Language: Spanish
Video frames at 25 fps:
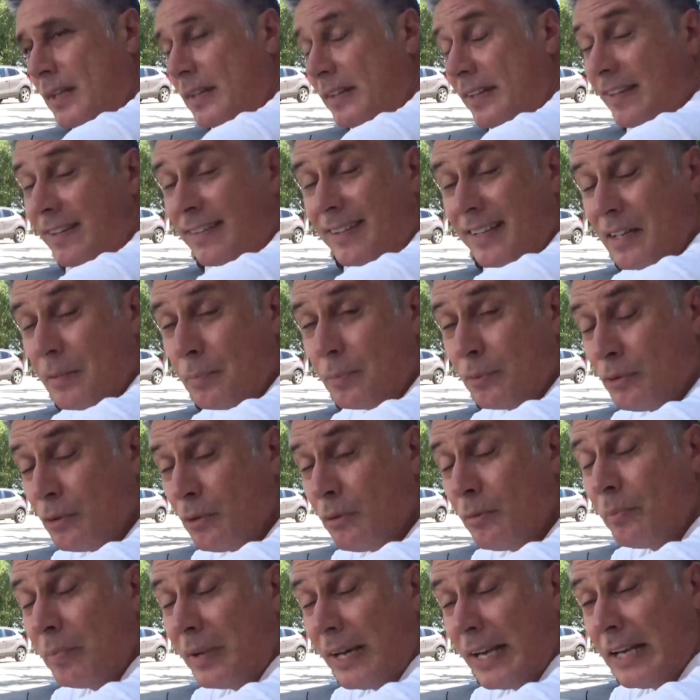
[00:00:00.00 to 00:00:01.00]

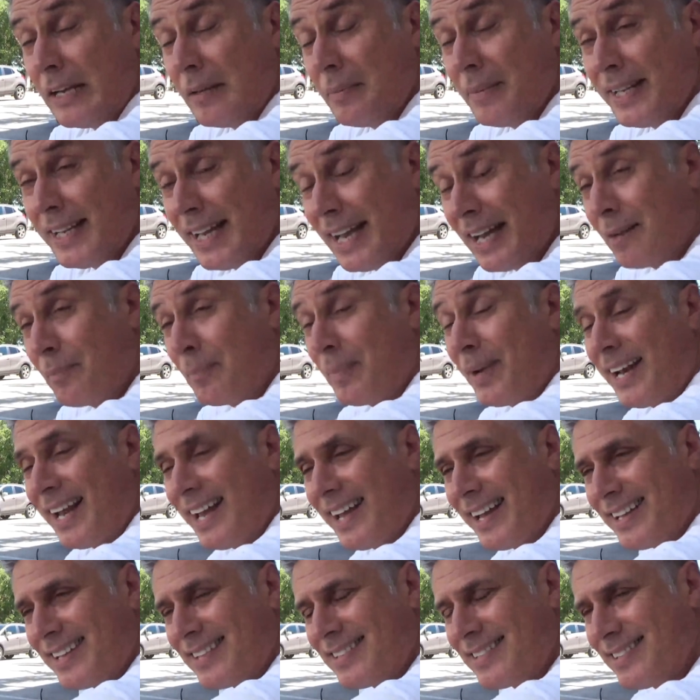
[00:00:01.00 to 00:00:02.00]
descripción preliminar
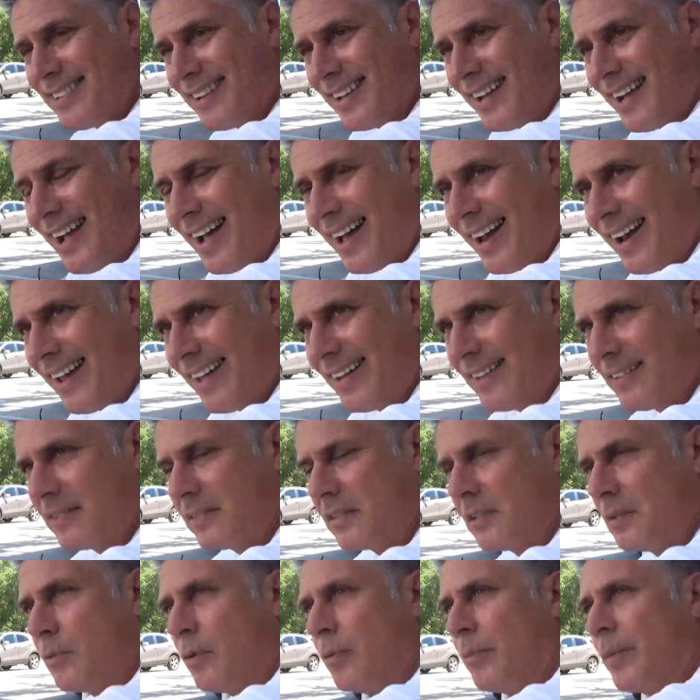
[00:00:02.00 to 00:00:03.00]
para llegar a
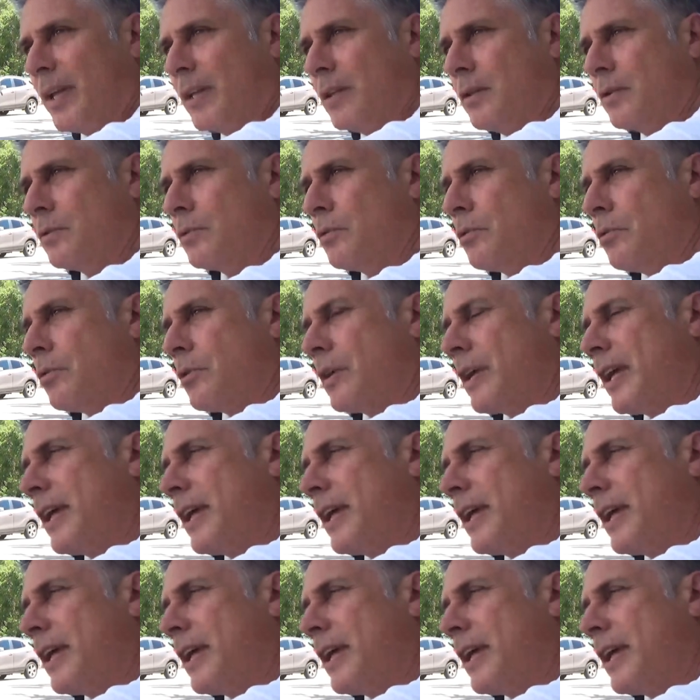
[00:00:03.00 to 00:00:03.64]
este momento.